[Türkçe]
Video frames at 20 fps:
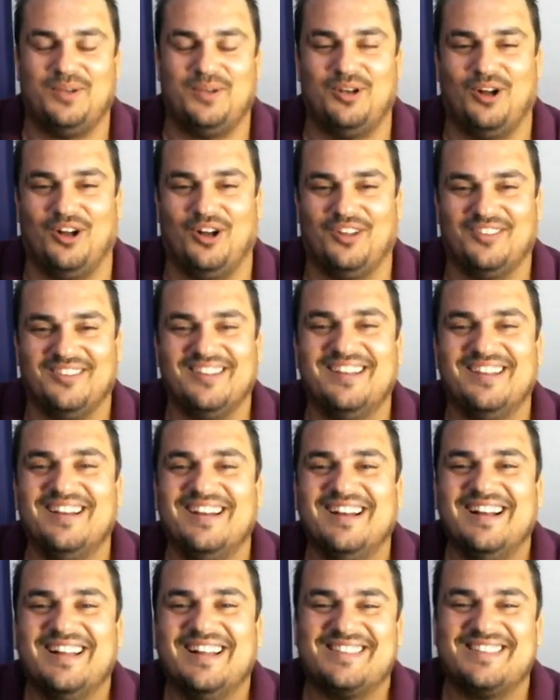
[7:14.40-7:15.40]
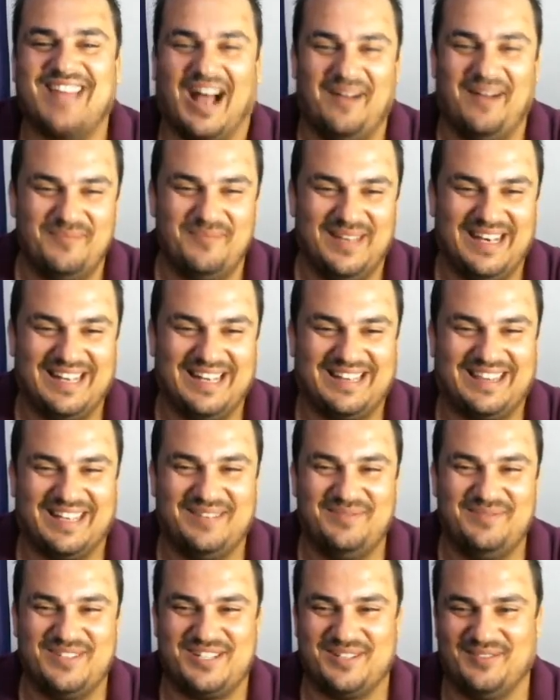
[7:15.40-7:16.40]
ohm. Tam
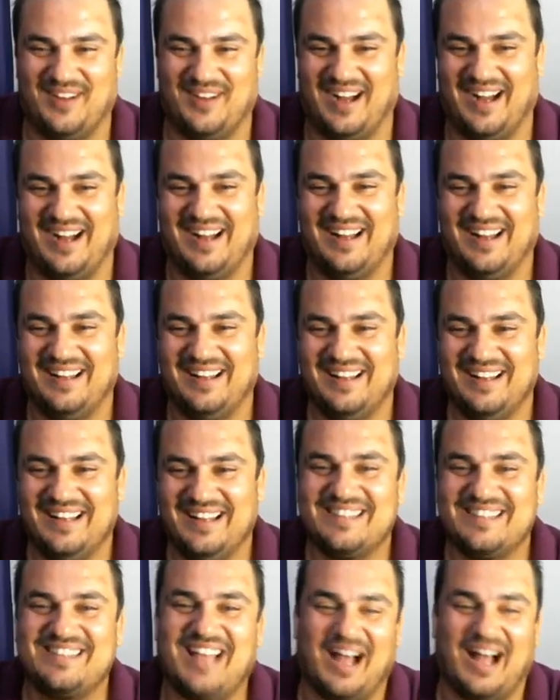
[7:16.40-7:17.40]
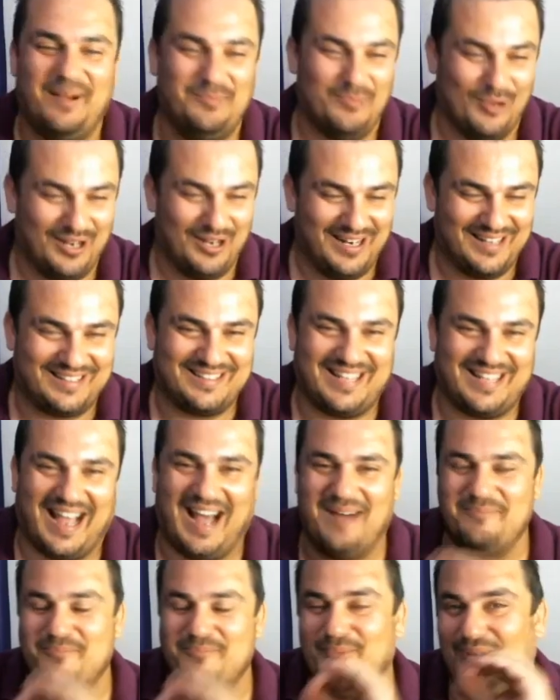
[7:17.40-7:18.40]
biriktirmişim ha. Tam böyle
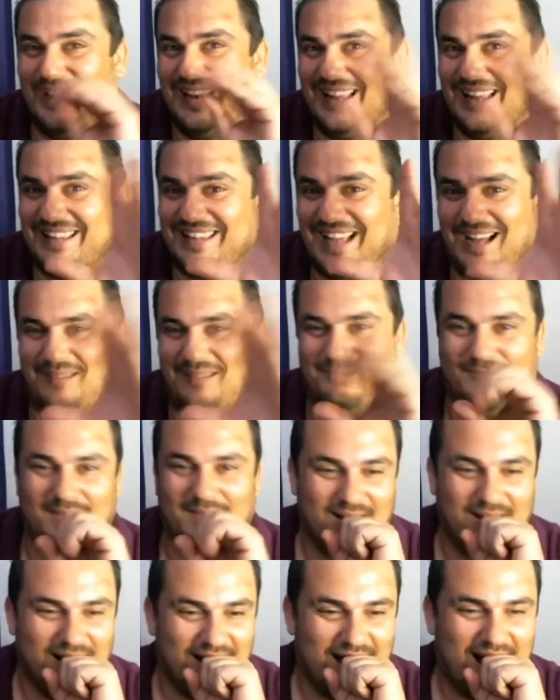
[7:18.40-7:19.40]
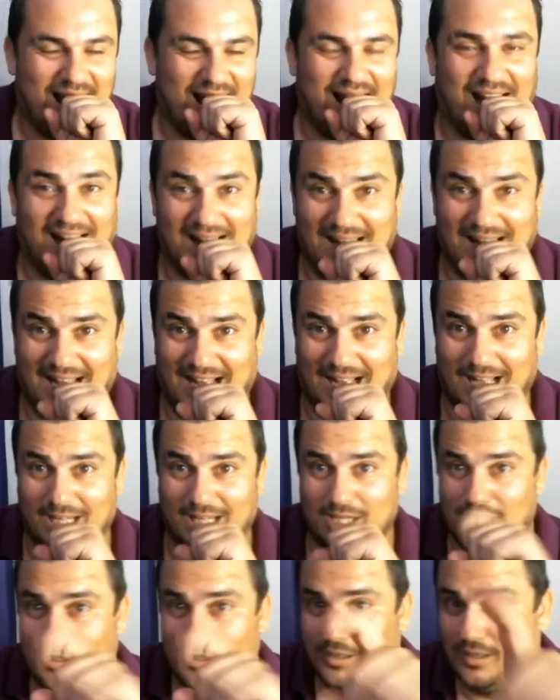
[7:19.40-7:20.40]
tam böyle tam.
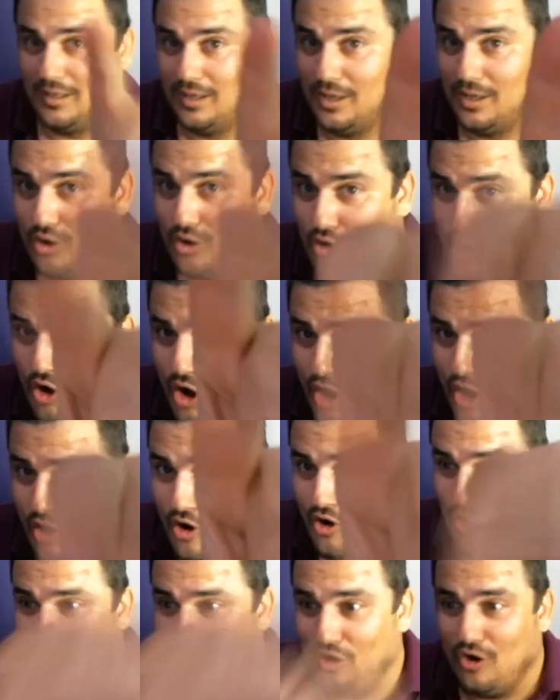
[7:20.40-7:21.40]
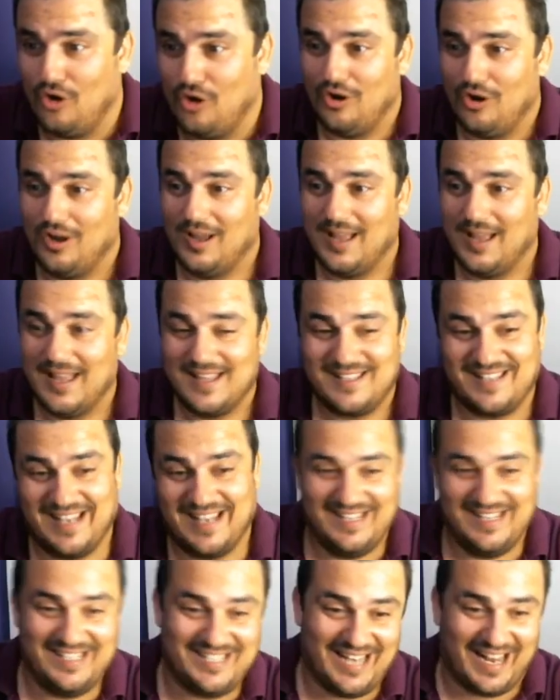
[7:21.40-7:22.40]
Halan. Huhu.
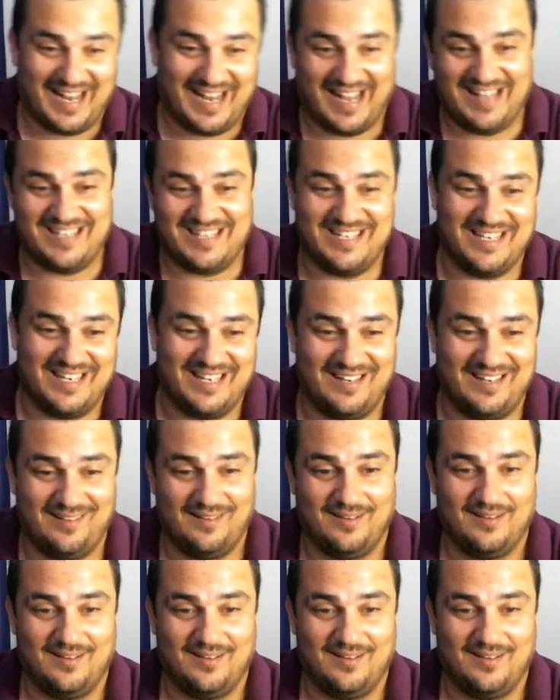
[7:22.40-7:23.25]
Senin şakacı.